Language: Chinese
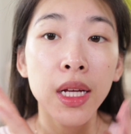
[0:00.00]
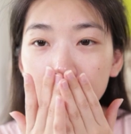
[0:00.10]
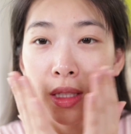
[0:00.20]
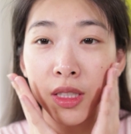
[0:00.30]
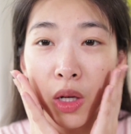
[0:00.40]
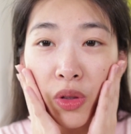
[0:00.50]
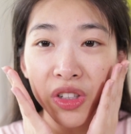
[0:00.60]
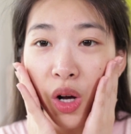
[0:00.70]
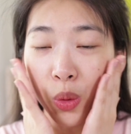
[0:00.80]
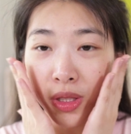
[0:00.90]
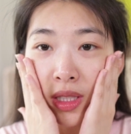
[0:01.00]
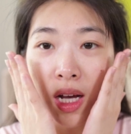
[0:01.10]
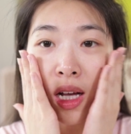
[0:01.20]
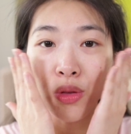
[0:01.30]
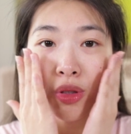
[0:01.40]
它的香味真的好
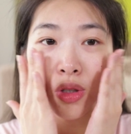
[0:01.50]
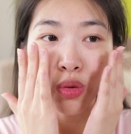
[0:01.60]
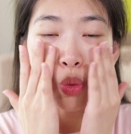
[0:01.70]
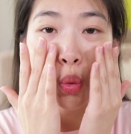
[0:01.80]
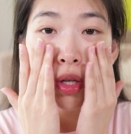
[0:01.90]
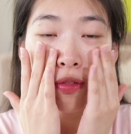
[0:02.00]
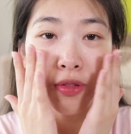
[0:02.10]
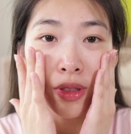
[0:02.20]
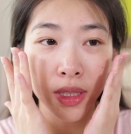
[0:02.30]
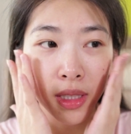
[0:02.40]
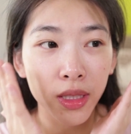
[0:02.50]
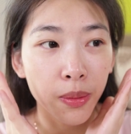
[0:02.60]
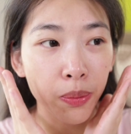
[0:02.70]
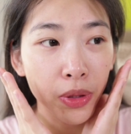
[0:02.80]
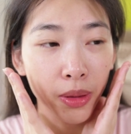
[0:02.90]
香啊，就是那种贵妇级的
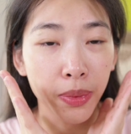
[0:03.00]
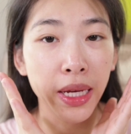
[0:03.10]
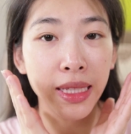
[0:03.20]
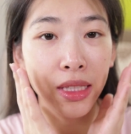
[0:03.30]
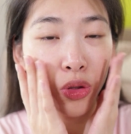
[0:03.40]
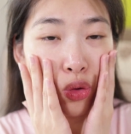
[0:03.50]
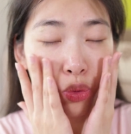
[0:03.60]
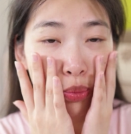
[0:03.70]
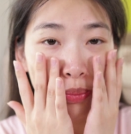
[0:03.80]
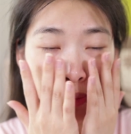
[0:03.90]
品牌的那种